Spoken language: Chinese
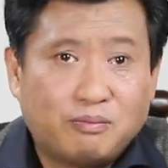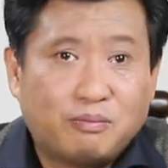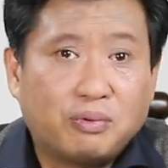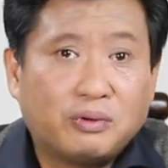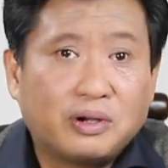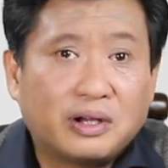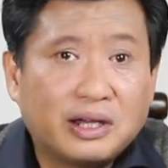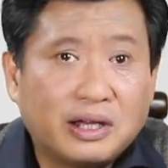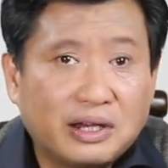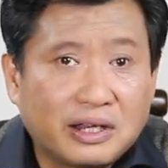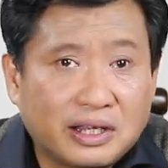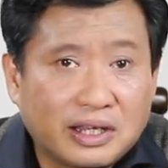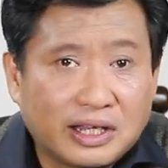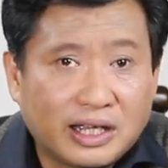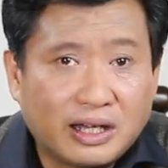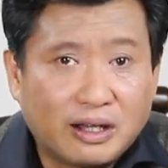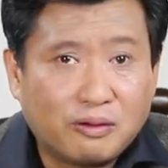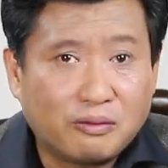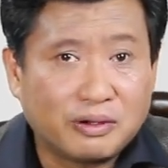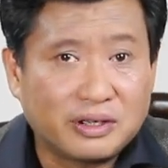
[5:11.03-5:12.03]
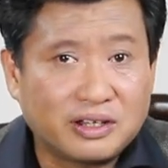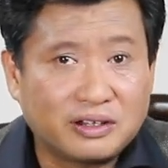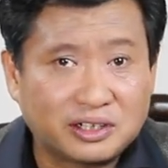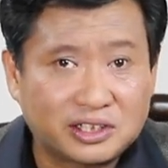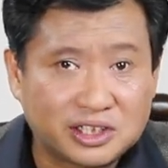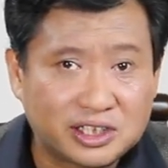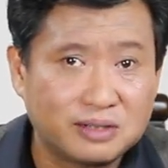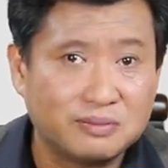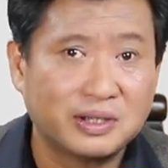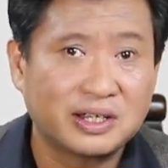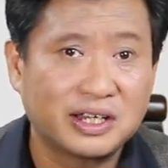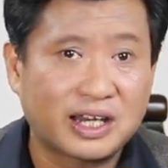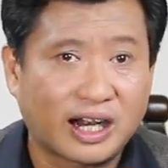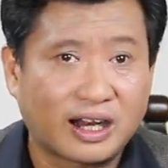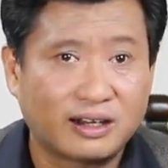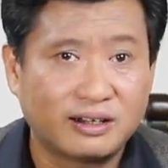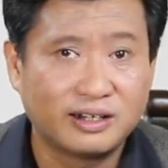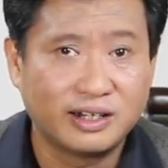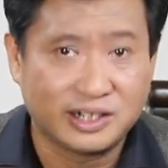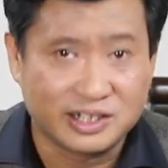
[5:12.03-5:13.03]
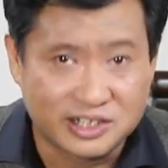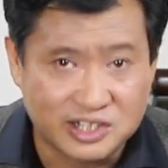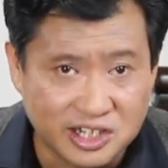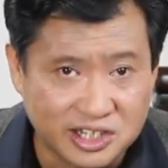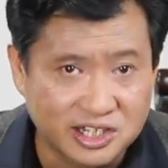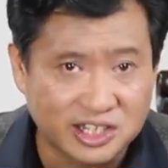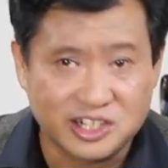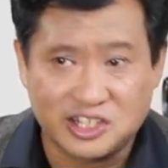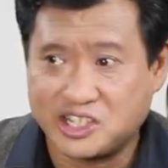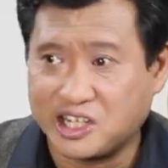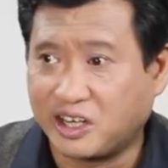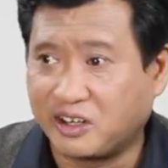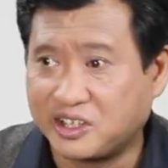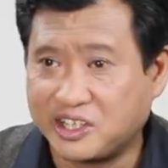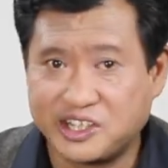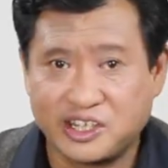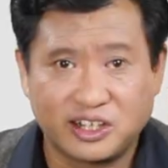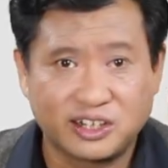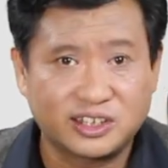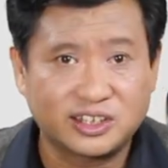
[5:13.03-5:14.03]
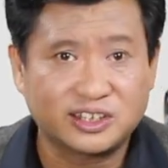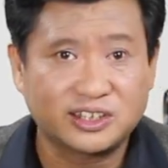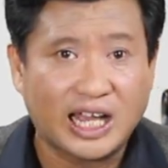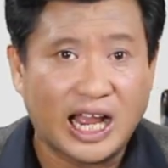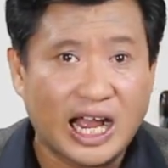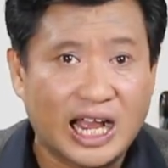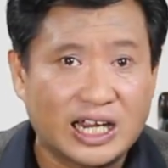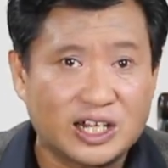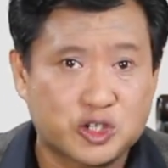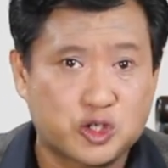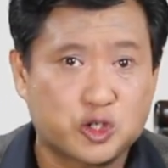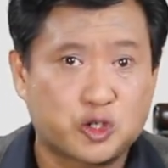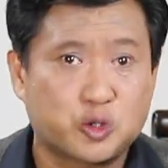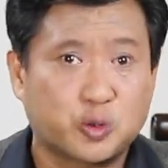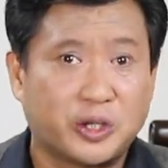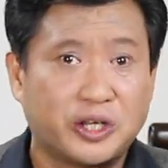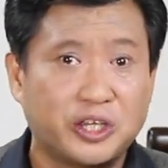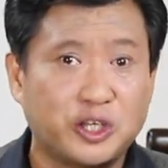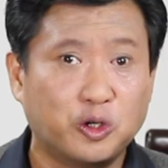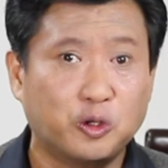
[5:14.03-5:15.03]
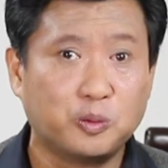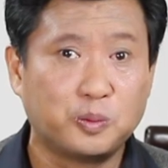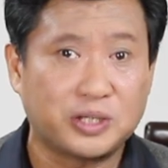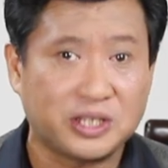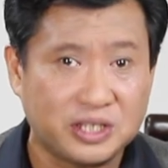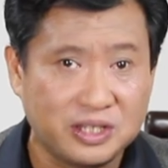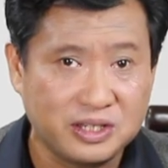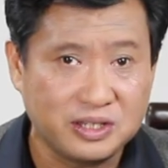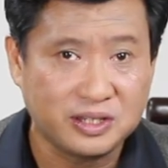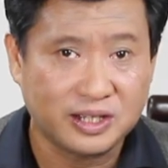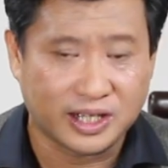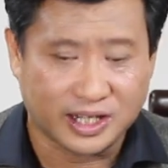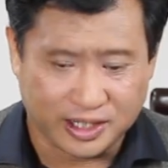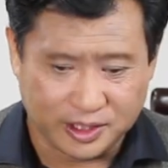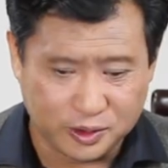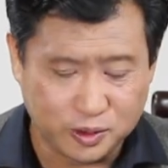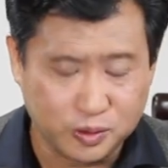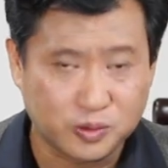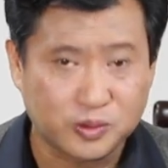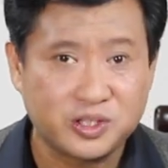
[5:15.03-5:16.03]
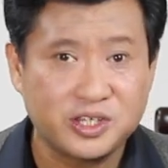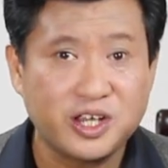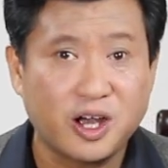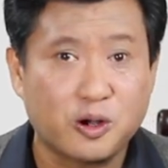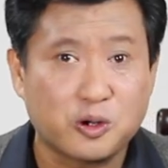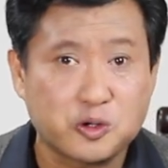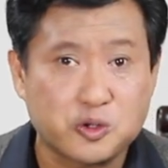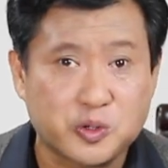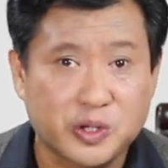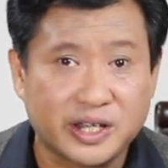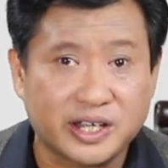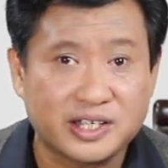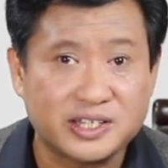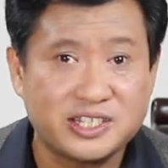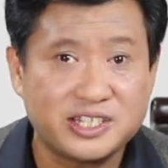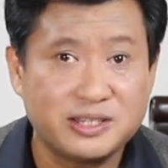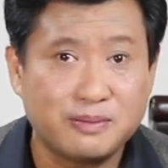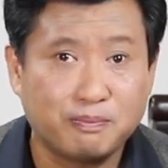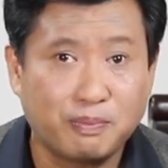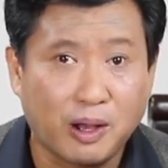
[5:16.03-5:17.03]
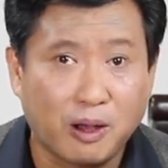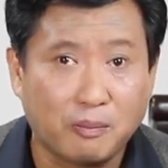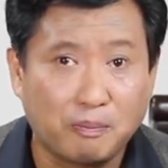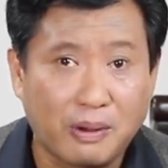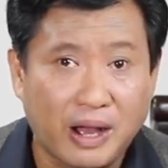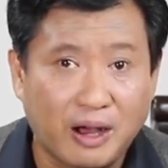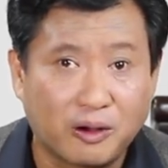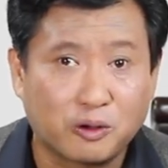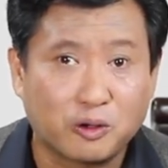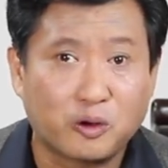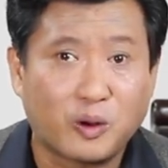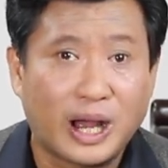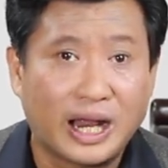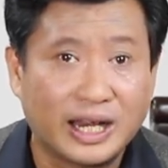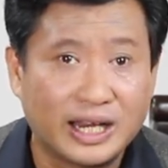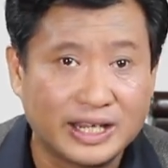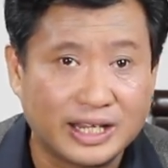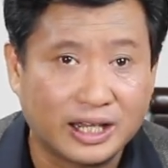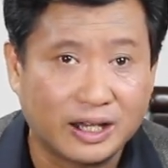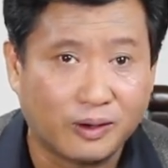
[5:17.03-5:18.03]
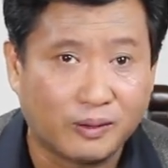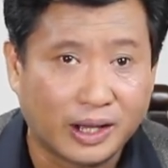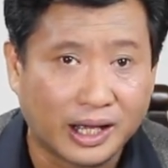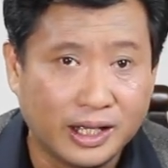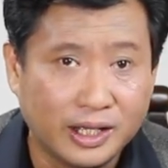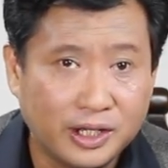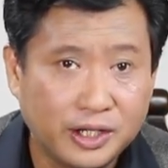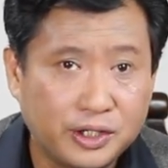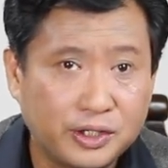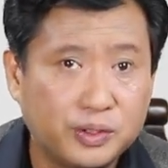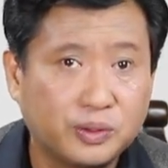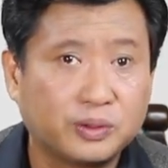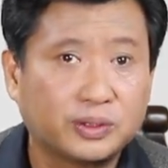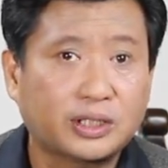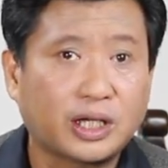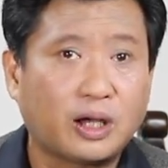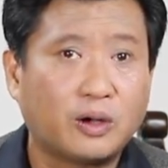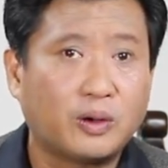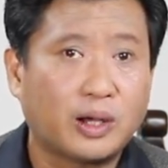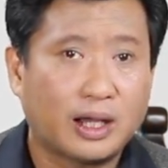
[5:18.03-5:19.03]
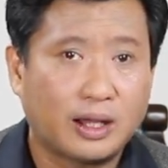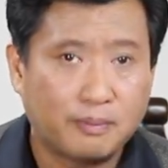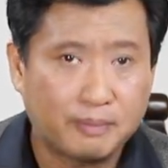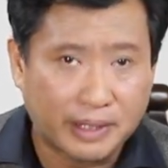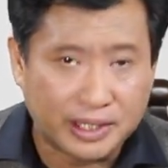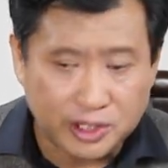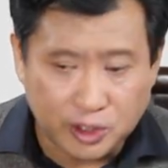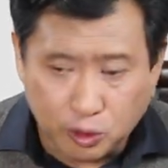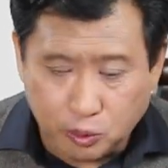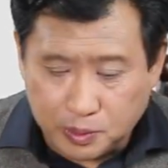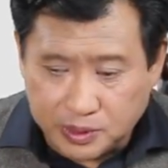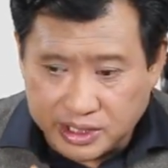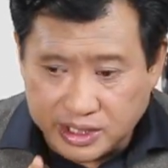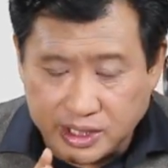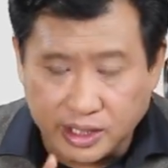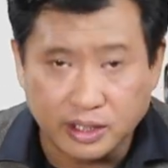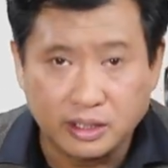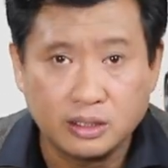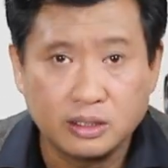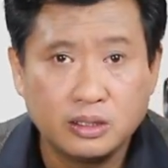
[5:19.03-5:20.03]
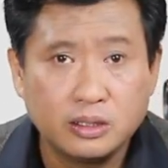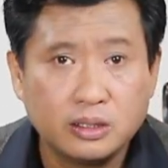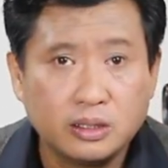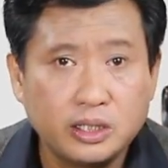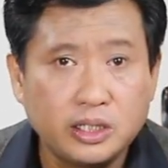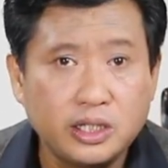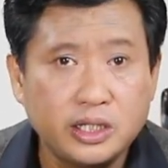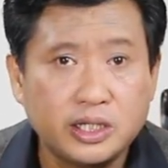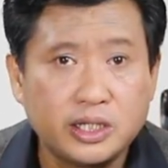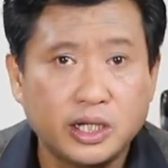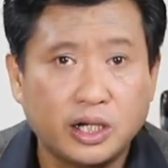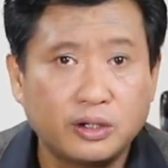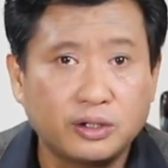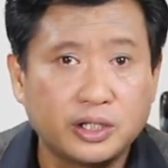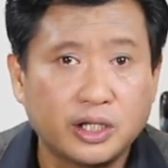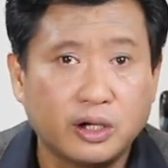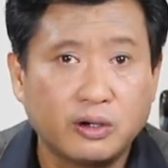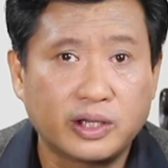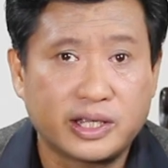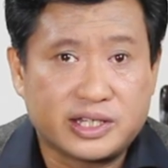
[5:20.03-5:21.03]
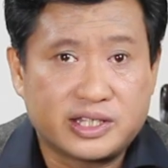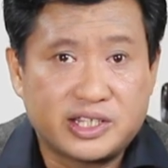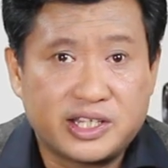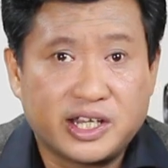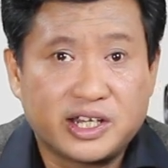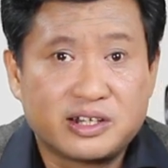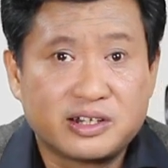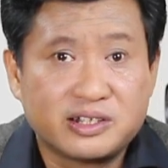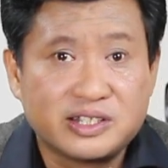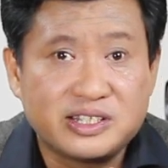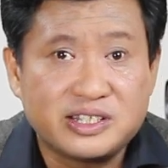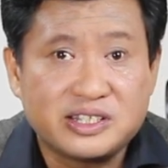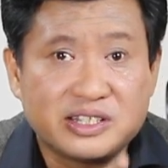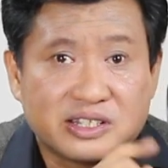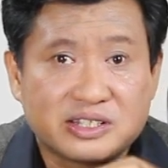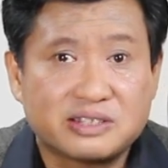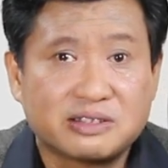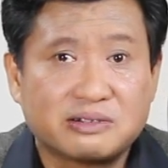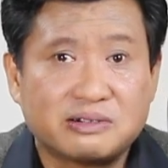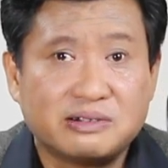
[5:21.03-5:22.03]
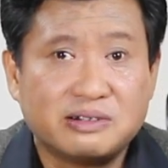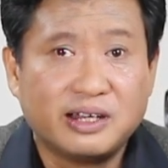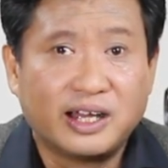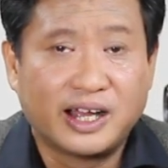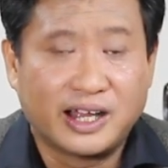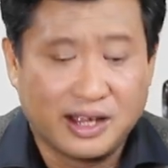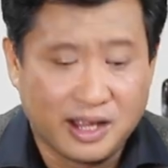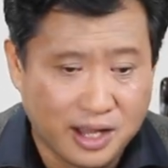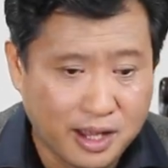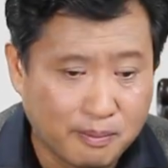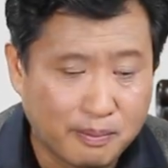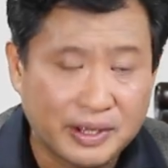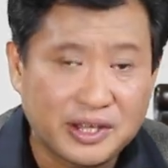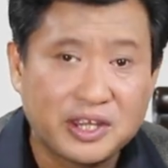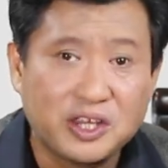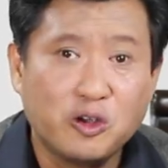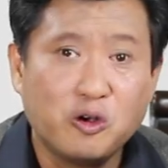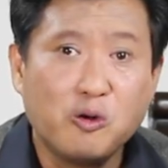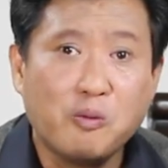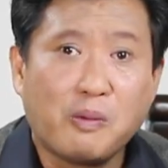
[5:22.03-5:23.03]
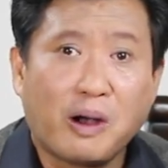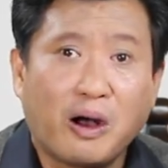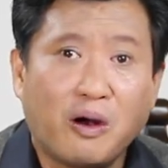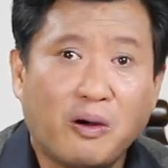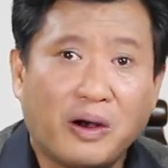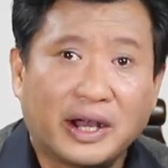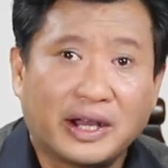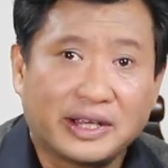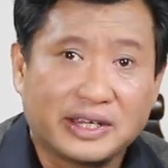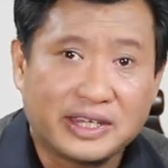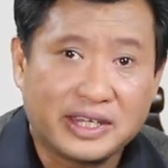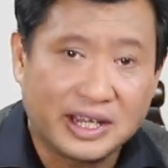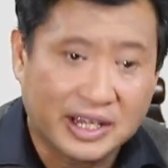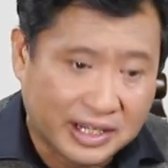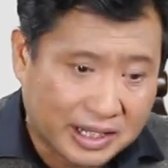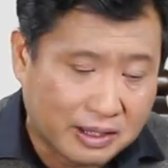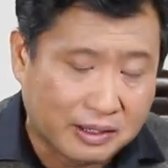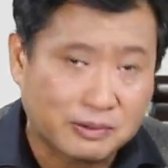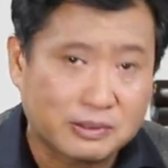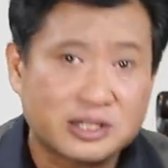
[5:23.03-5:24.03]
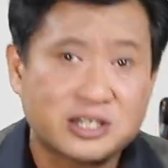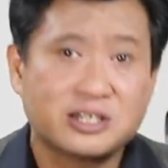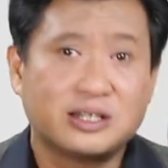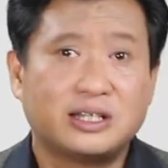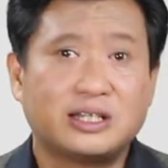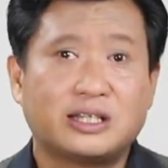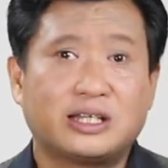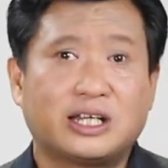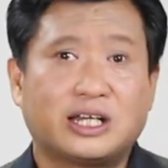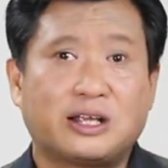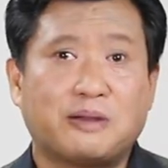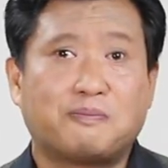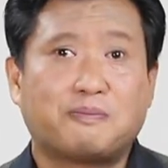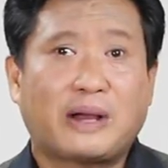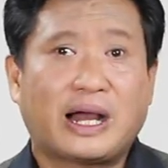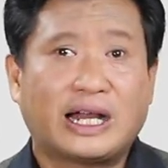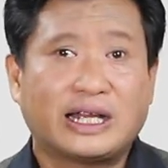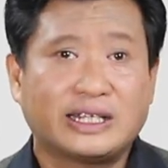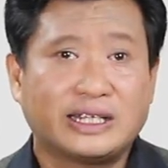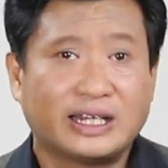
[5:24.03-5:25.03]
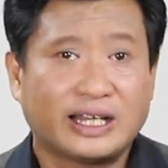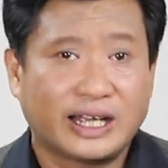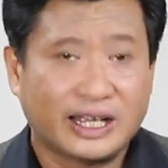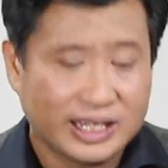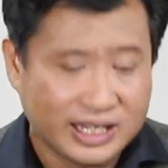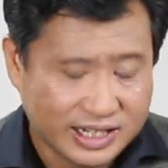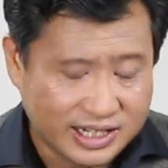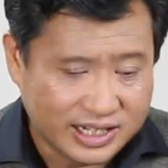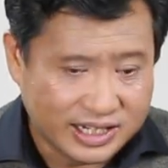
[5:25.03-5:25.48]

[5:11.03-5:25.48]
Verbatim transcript: 伯格里啊，回到石门槛儿，嘿，真的找了一张大水牛皮啊，用药水给浸泡泡软了以后啊，用刀啊把牛皮啊一条条给切成细丝儿，哎，把牛毛啊也给这给拔下来，